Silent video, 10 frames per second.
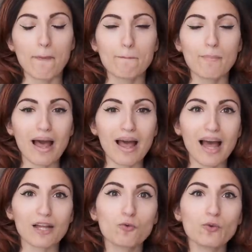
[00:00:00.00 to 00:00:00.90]
ma
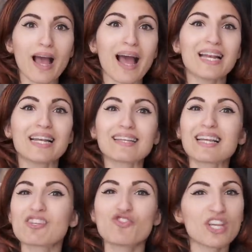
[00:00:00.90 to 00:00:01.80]
ad una
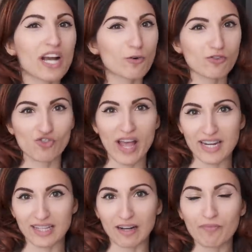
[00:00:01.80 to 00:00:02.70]
letargia
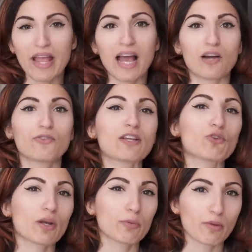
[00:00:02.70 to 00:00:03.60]
congenita, al
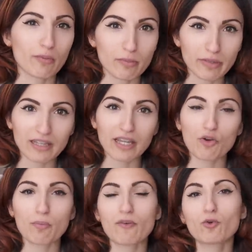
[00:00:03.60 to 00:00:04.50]
fatto che probabilmente
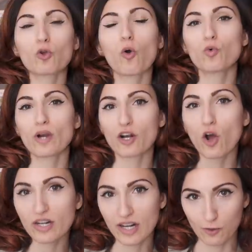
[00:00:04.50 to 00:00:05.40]
io abbia avuto una
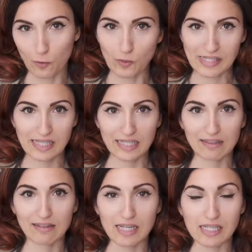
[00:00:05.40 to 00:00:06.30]
nonna con queste
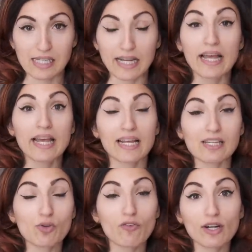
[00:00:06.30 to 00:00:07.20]
caratteristiche, che a
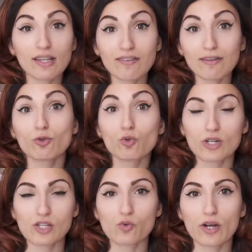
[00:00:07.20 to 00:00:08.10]
sua volta avrà avuto
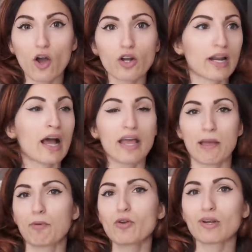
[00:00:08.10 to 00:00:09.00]
una sua nonna e
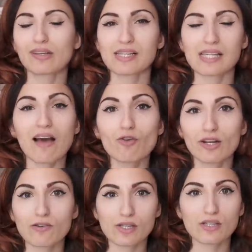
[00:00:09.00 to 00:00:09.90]
poi una trisavola
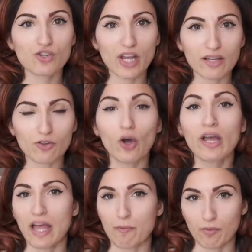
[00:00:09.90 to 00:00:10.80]
e così dicendo,
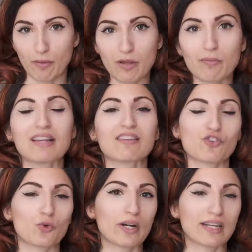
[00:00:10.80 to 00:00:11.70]
e probabilmente
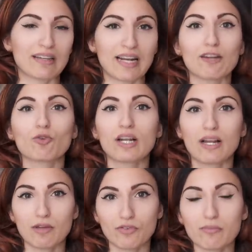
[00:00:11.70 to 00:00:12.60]
c'è qualche antenato della
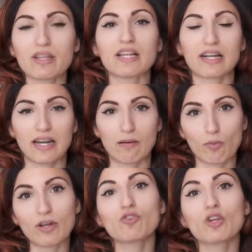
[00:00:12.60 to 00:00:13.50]
mia famiglia che nel
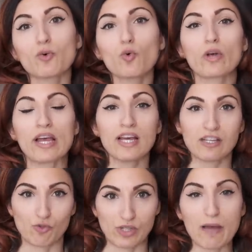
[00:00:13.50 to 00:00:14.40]
momento in cui
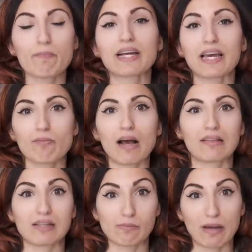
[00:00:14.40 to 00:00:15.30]
Giuseppe
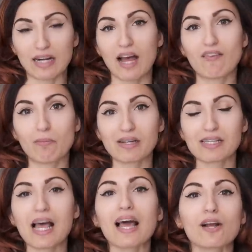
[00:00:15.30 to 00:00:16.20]
Garibaldi sbarcava a
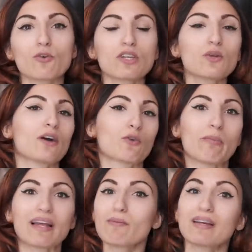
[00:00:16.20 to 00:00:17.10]
Marsala ha continuato
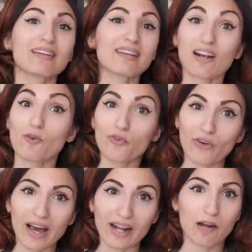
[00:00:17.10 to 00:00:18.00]
beatamente a
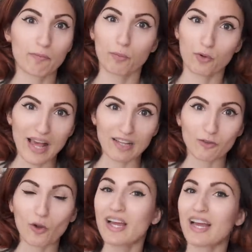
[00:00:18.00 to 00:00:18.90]
ronfare fare nel proprio
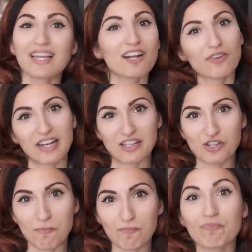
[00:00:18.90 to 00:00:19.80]
letto ed era
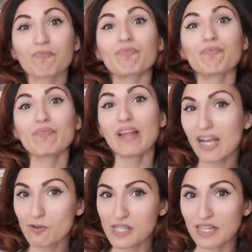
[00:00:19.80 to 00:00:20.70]
felice.
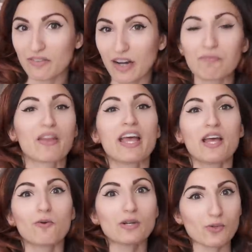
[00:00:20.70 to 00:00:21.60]
E così che va.
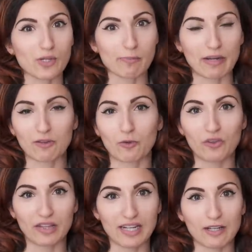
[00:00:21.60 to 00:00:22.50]
Questo
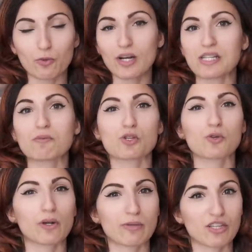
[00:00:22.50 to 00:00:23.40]
aspetto del naturalismo
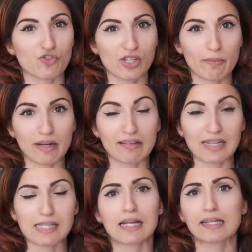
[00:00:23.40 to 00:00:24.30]
sicuramente ci sembra
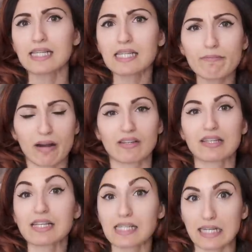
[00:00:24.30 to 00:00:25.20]
interessante e sembrava
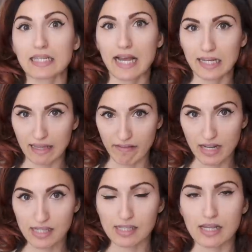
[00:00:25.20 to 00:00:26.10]
interessante anche ai
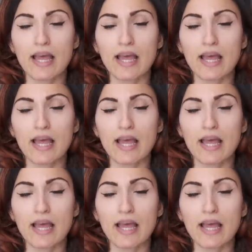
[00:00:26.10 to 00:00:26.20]
veristi,